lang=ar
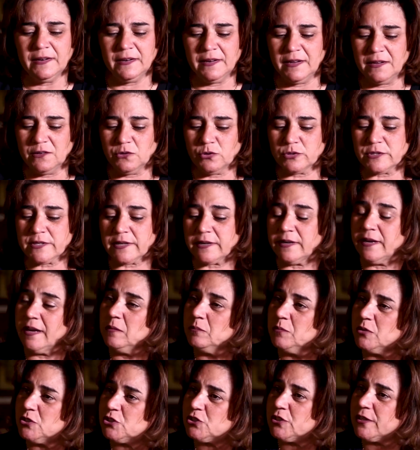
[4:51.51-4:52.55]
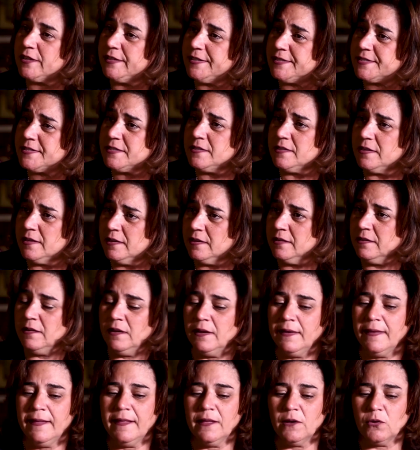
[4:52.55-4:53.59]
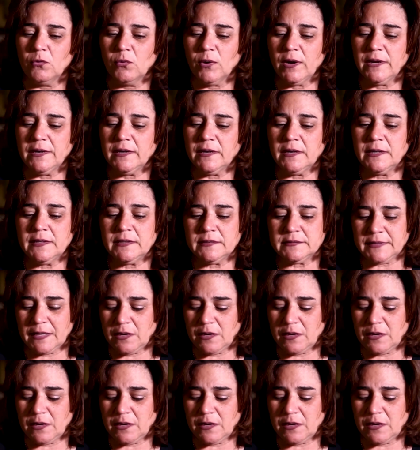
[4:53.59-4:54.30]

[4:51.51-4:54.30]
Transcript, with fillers: لانه صار لي عم بشتغل سنين وانا